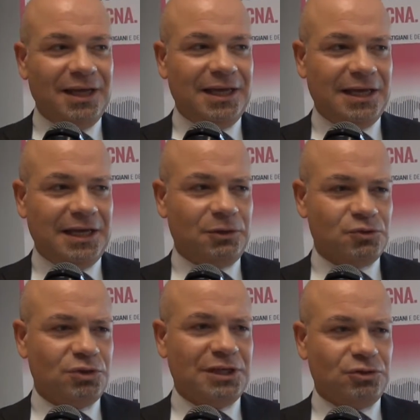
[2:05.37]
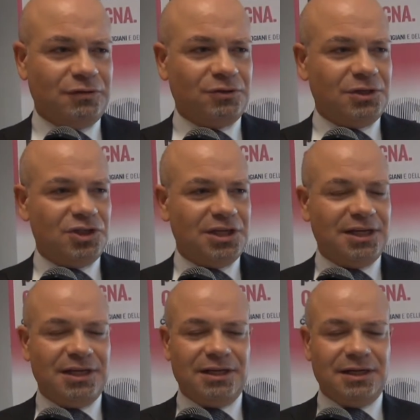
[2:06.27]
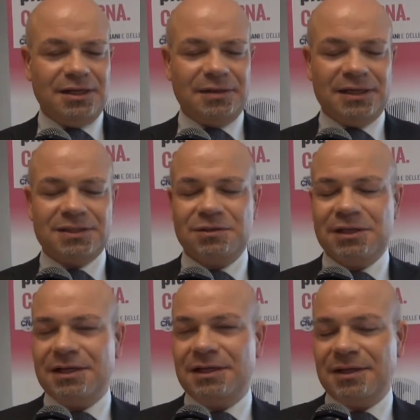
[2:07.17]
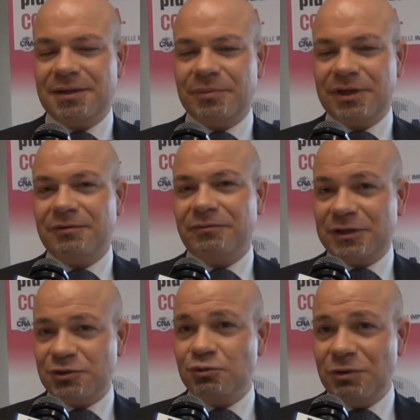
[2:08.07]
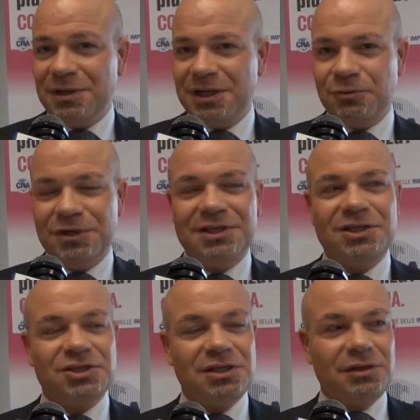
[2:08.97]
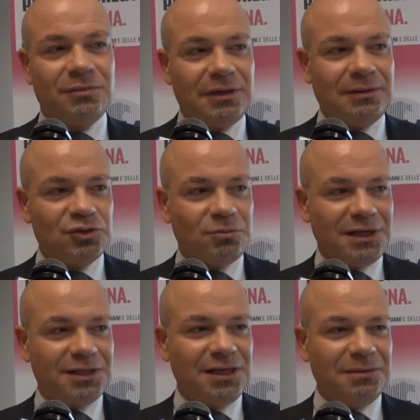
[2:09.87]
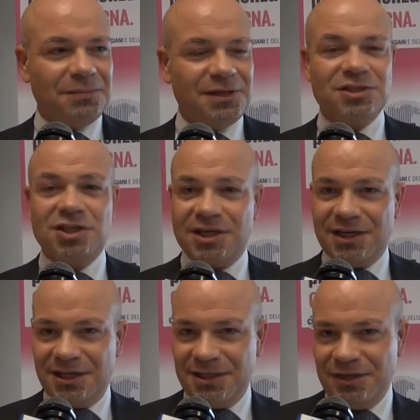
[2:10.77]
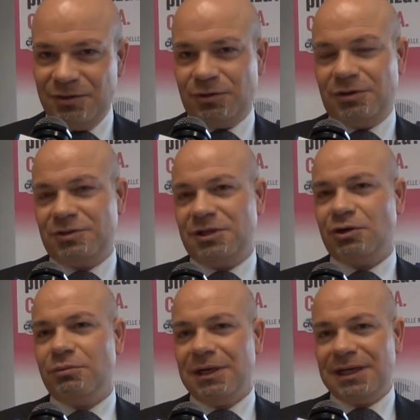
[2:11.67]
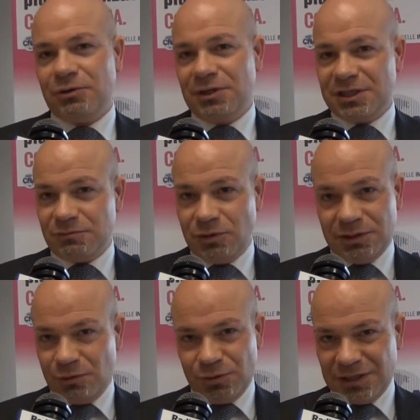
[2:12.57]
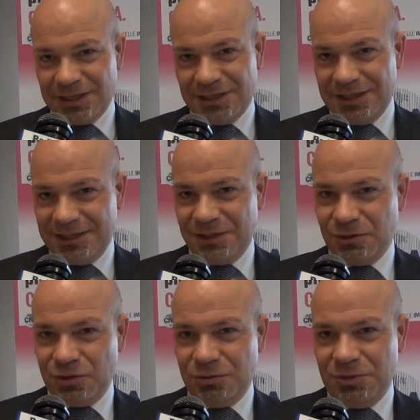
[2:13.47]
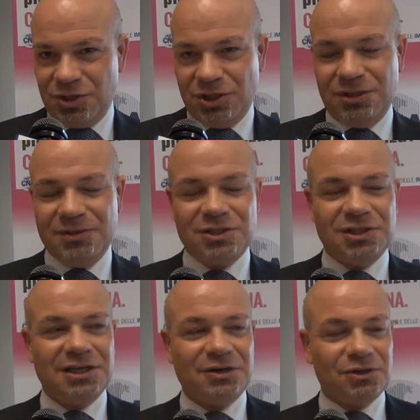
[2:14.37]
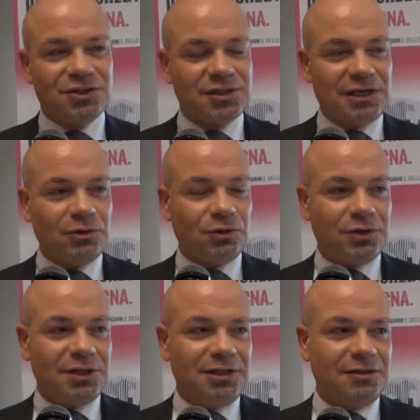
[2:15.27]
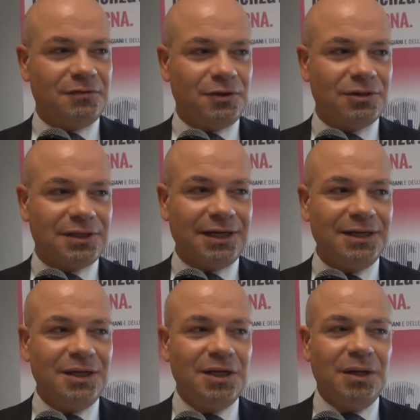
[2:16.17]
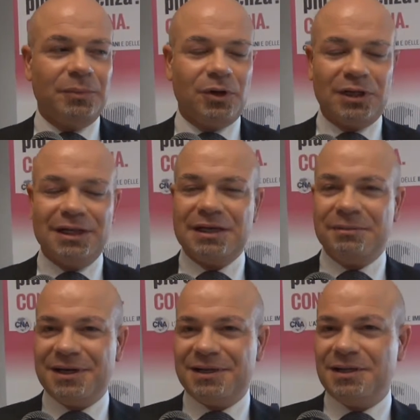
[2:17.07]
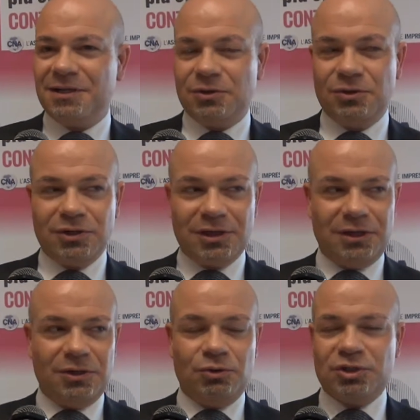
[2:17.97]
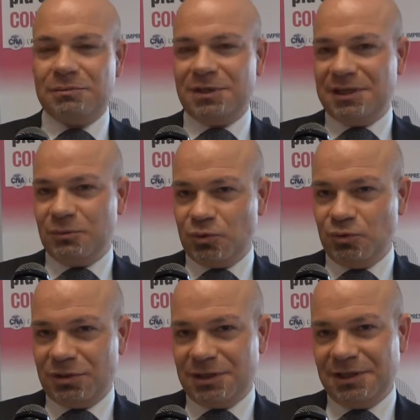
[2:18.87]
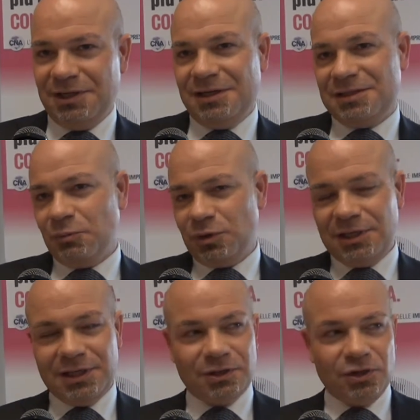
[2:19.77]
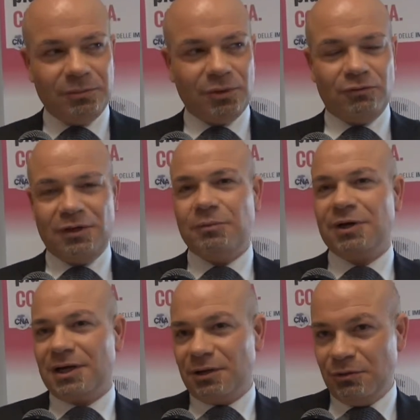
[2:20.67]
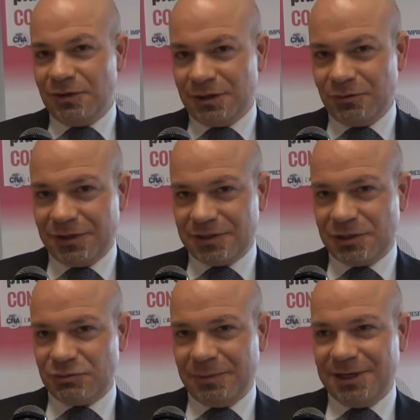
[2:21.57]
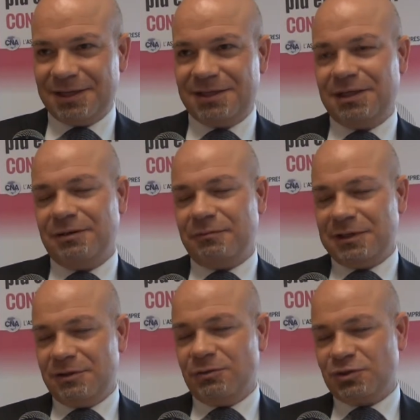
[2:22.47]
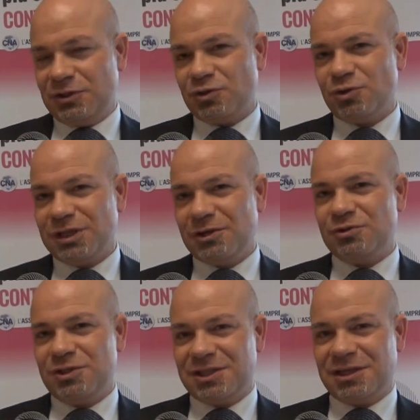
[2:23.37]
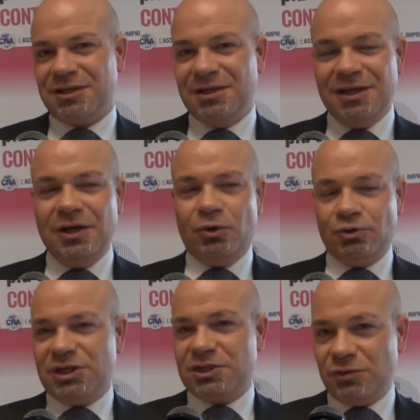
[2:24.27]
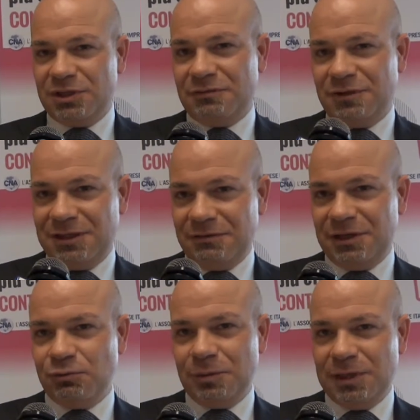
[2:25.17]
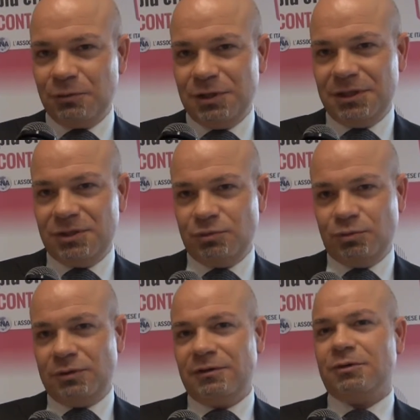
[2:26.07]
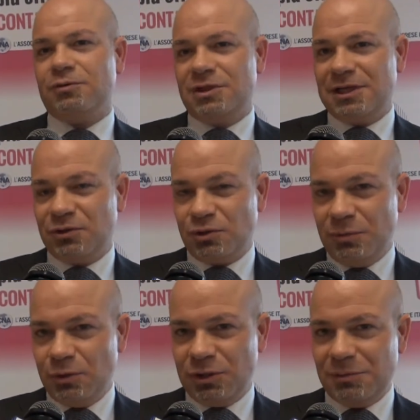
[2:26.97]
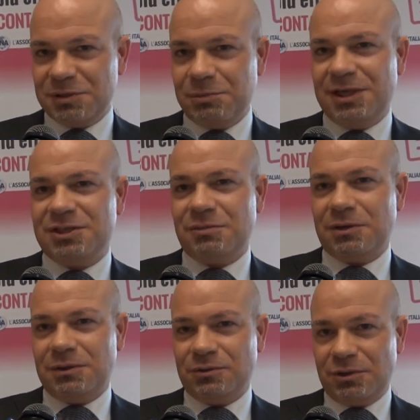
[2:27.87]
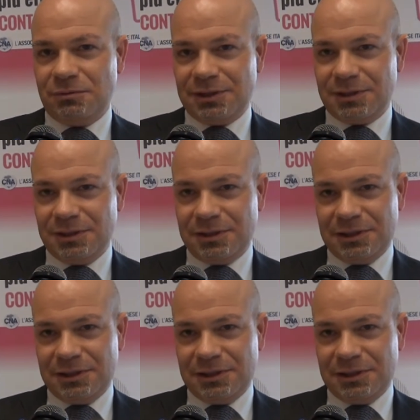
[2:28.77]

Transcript: E anche un sondaggio fatto da CNA nazionale per, verso il 2015, la maggior parte delle imprese ci crede, lo considera come l'anno della svolta nonostante i dati economici ci dicano che ci saranno ancora delle difficoltà, però dall'altra parte dicono che non ce la mettiamo siamo, tutta, siamo degli eroi, però vogliamo che anche il governo faccia la sua parte e infatti lo stesso sondaggio dice che o c'è la svolta effettiva nel 2015 oppure viene considerato come l'ultima spiaggia per quanto riguarda